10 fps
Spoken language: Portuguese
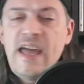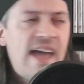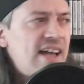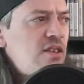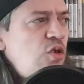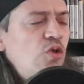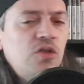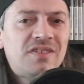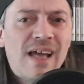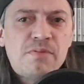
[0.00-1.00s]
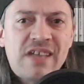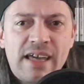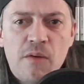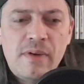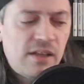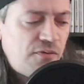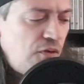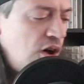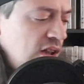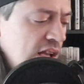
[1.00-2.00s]
É que tu não sabes o que é que é o
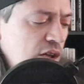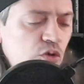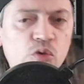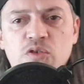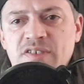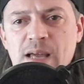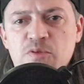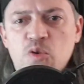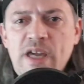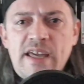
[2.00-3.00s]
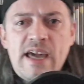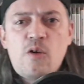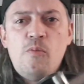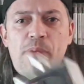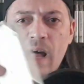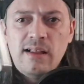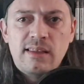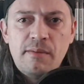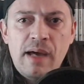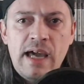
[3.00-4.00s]
Motherfall, tu não sabes o que é que é com Paul
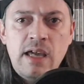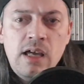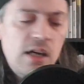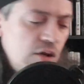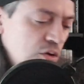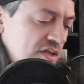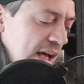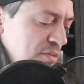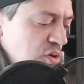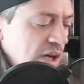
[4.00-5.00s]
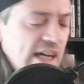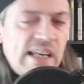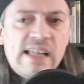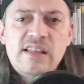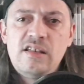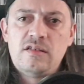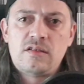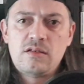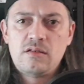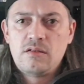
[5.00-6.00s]
também, não sabes o que é que é nada
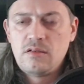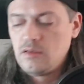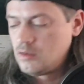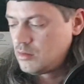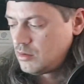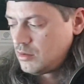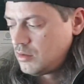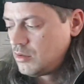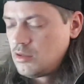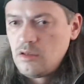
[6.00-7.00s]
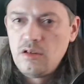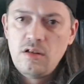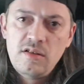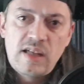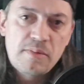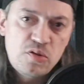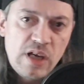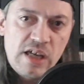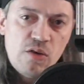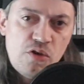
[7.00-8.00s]
disso. Sabes o
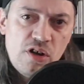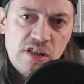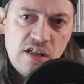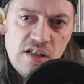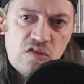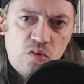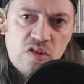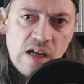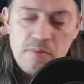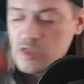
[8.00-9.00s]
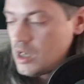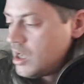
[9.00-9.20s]
que é que é o Nodi, esse tu sabes.